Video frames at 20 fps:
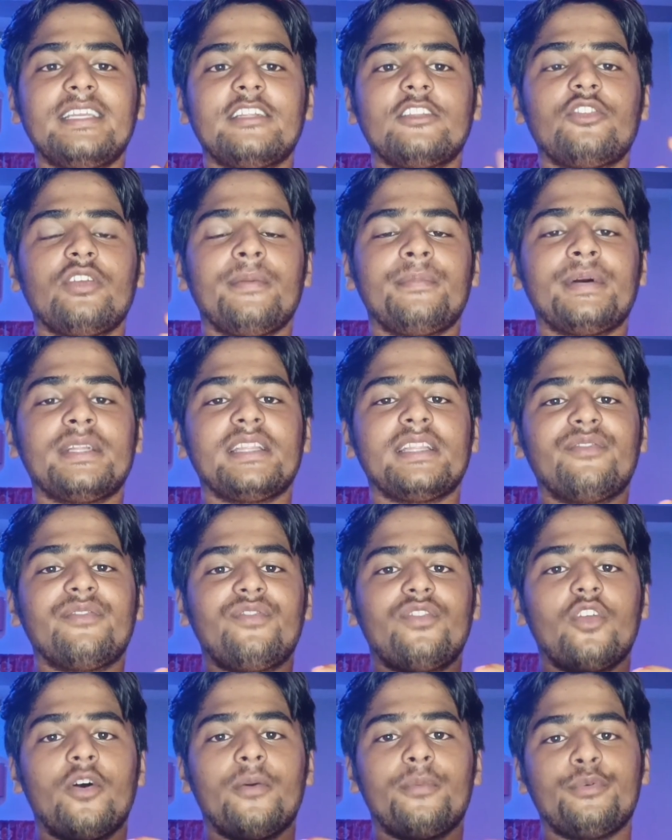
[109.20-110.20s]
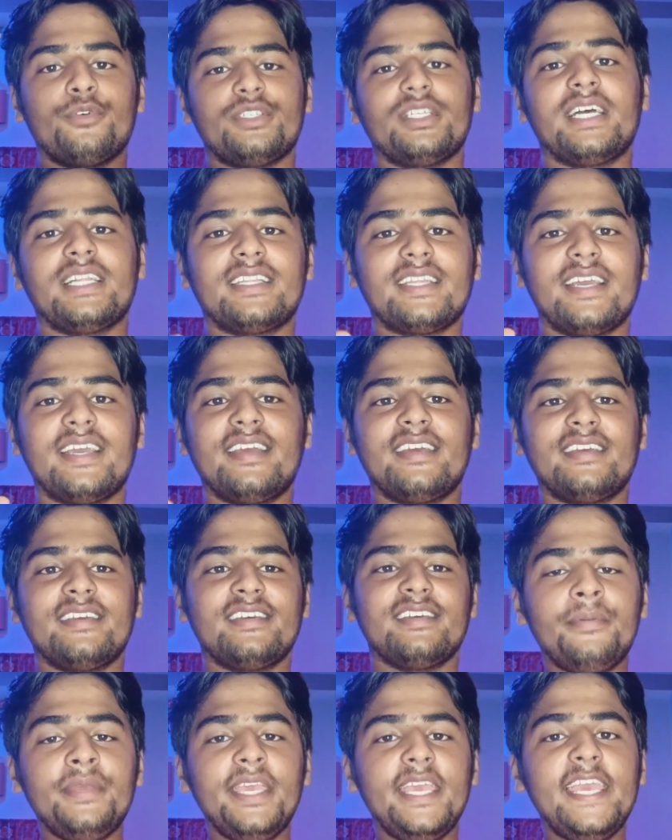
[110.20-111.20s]
ना तो ये बंदा फ्लॉप हो जाता है
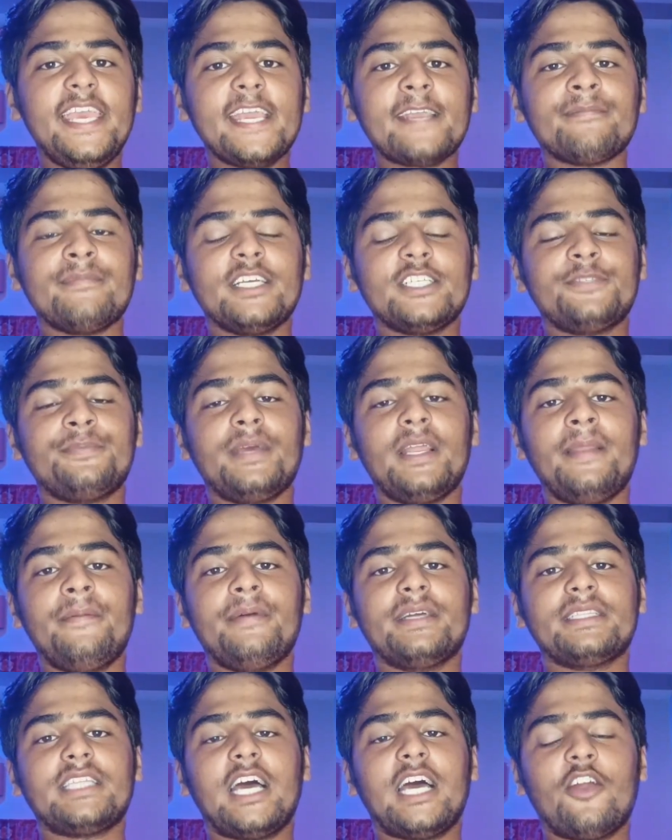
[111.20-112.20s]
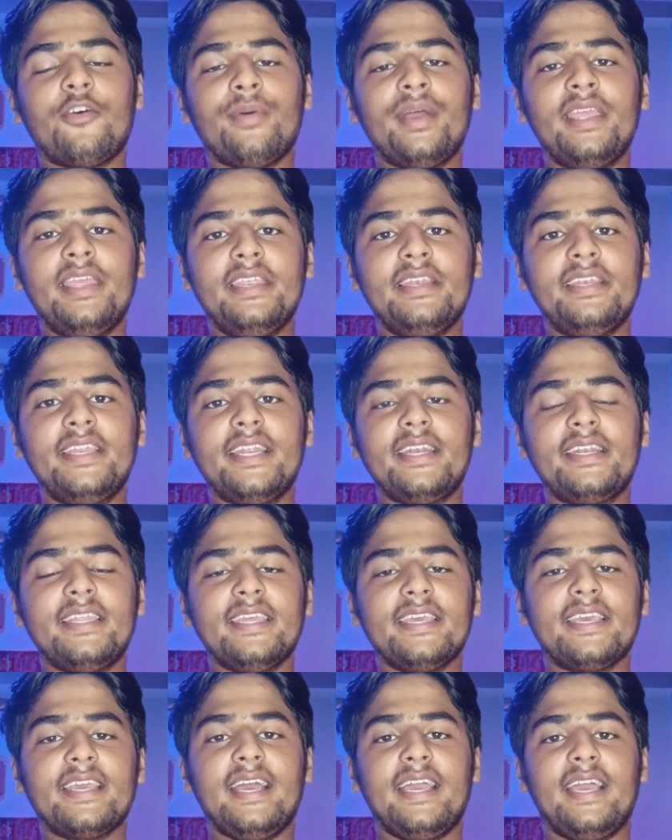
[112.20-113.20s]
अभी एक मैच पहले बता रहा हूँ भाई इंडिया
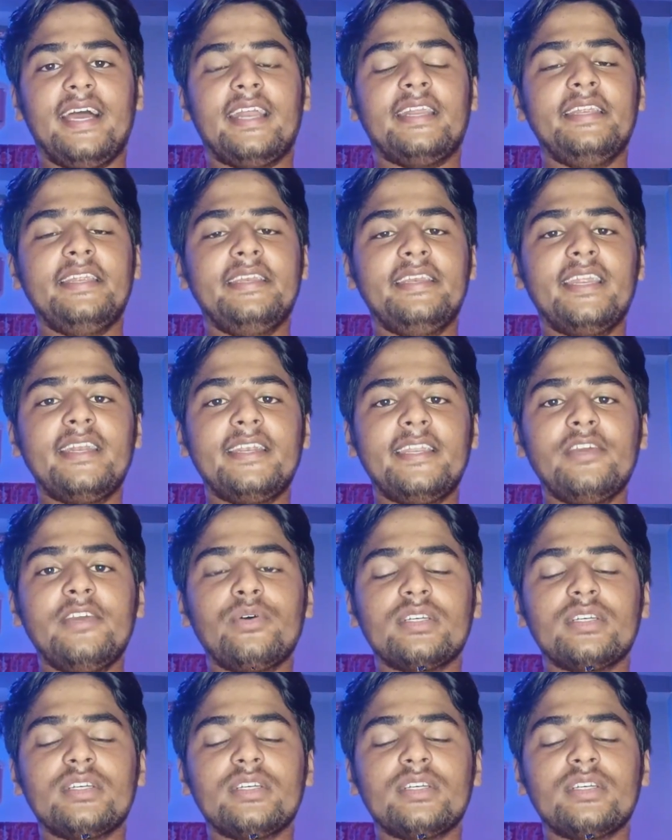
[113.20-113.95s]
डी का यार इंडिया डी